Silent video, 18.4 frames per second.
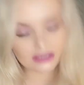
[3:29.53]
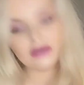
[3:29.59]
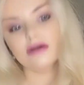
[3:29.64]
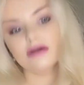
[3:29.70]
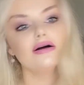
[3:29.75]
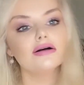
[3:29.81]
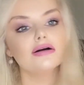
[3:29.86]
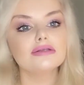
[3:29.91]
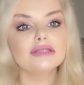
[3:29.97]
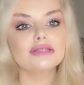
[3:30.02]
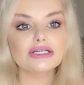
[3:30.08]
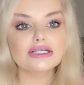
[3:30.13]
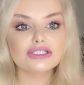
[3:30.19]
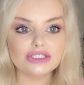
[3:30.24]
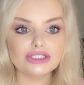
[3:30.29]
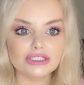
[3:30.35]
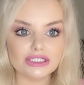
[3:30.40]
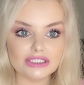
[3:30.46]
А,
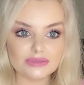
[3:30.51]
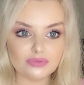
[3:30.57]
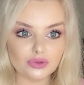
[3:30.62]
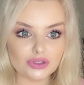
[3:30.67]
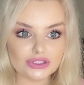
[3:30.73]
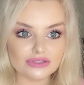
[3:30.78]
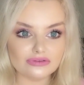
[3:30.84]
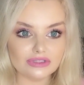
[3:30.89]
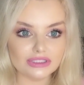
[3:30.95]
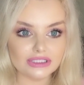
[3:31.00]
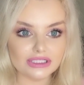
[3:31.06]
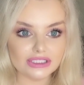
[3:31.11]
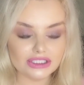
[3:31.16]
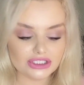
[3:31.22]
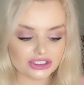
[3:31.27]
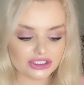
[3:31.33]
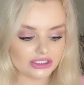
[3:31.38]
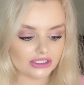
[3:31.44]
также я использовала на
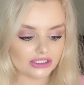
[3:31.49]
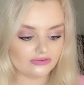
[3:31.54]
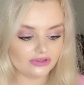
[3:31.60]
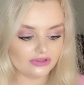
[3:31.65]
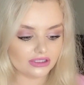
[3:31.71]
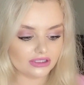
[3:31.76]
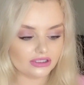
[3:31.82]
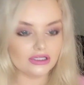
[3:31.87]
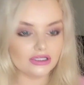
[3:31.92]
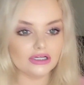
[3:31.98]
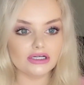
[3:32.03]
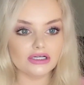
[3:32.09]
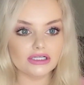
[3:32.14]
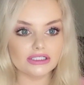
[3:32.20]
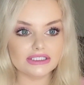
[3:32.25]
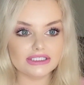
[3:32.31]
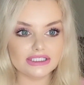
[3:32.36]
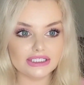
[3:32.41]
нижнее
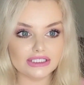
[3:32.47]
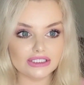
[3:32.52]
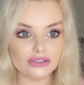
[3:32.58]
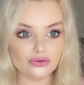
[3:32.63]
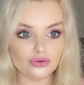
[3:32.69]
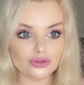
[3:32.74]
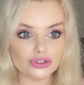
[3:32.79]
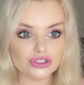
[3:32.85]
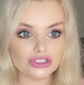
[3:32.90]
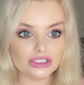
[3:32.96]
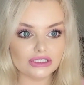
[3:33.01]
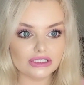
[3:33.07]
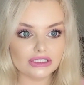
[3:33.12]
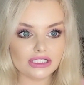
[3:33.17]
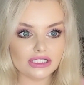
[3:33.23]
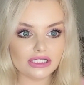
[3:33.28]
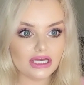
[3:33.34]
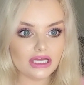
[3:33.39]
веко тени от
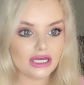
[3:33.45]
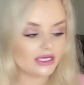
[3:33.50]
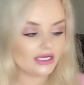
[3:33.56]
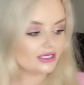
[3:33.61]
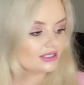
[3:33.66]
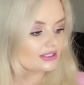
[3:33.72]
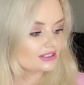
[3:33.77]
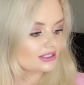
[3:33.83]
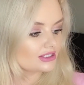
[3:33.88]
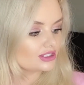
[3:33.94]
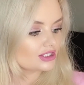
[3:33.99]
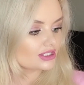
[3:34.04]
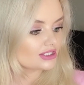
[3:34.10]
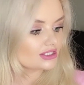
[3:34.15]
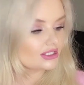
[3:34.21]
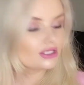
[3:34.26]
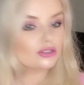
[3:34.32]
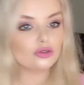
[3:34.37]
Chanel. Их
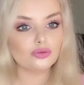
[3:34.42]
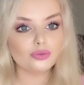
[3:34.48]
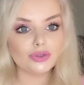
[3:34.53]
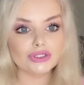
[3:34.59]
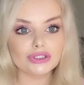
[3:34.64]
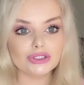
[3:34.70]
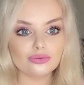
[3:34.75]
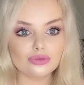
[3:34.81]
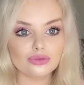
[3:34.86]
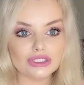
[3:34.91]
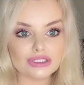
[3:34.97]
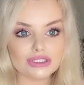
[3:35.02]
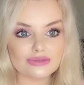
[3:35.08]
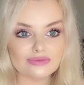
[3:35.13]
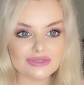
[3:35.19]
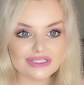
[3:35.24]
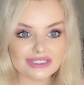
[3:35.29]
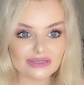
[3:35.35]
сейчас нету, поэтому нет
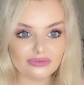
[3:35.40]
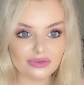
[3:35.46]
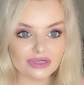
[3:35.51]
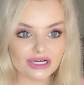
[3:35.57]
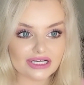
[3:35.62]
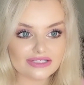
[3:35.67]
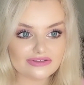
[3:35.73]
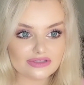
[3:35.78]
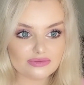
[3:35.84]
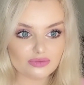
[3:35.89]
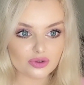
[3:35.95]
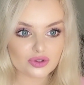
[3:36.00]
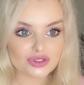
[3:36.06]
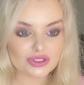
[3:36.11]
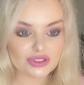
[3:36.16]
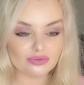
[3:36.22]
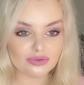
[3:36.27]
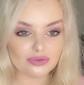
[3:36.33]
смысла показывать.
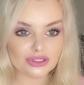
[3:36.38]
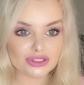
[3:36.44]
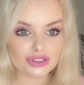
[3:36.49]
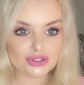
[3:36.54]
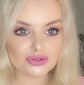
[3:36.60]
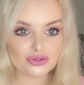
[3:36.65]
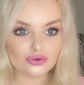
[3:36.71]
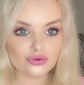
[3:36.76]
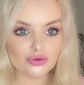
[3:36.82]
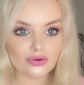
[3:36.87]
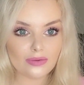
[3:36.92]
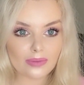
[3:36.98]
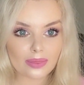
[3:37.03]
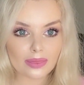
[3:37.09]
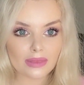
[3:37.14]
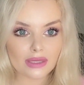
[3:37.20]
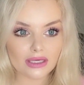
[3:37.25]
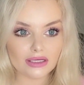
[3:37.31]
Просто покажу
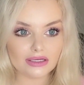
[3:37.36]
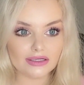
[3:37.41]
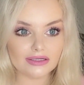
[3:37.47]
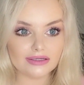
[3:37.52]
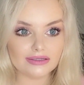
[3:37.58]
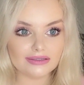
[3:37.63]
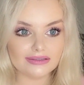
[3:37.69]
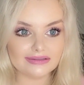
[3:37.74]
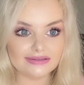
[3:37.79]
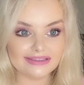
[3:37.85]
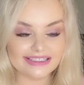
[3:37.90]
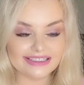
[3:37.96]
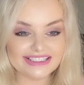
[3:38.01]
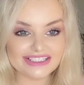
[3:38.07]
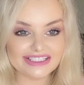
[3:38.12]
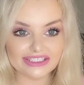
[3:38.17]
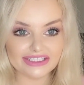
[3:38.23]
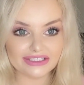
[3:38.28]
а,
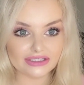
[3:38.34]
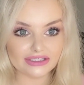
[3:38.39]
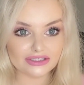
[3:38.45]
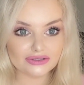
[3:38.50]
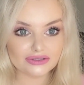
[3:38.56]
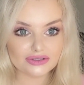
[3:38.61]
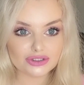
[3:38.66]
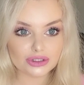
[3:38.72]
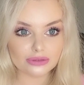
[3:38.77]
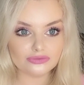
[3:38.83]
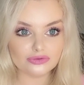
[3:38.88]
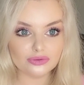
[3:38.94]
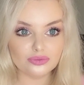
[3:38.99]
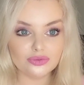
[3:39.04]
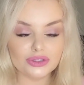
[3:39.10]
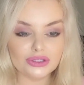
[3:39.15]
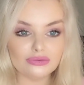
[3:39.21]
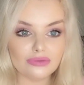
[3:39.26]
оттенок, чтобы вы
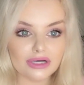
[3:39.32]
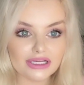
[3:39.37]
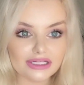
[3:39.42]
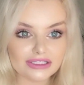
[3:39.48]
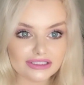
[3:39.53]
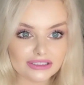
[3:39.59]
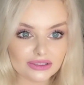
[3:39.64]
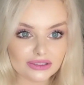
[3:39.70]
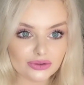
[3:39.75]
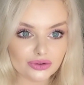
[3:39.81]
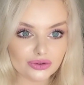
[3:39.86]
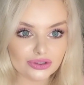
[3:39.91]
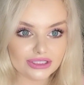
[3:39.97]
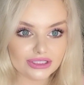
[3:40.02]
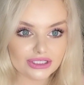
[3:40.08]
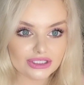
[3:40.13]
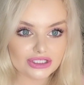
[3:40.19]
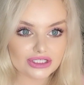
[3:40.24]
понимали. Это такой
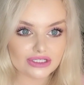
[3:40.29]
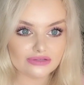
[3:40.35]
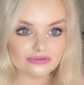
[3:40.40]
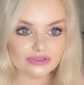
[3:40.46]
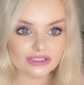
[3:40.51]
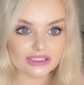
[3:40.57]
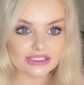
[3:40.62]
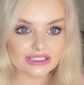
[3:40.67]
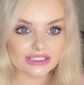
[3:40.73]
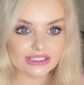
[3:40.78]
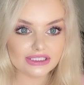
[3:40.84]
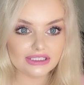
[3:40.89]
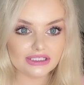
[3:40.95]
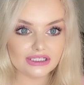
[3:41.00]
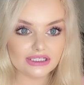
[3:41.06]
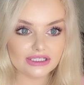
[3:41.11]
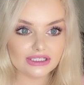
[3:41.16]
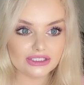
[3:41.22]
коричневый
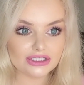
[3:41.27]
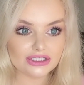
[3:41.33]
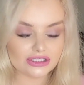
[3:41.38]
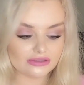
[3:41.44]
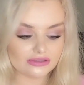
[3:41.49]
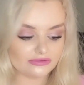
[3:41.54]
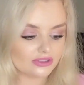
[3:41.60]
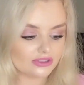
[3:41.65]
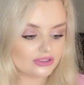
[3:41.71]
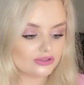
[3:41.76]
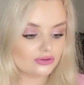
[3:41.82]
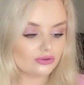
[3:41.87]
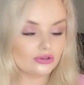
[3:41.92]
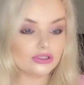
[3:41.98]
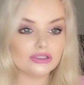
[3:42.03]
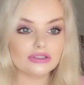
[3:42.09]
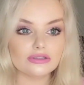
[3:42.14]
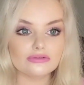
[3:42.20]
оттенок, коричневое
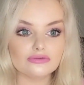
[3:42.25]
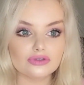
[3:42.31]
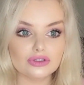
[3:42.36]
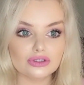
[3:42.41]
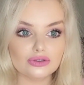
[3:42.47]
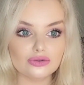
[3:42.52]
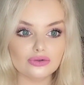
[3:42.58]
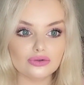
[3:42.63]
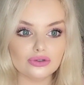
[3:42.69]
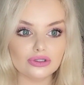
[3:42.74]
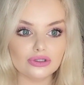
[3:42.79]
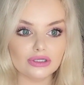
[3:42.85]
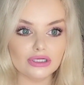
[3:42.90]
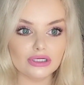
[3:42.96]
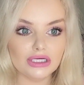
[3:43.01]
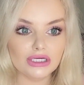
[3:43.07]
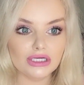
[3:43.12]
золото, вот такое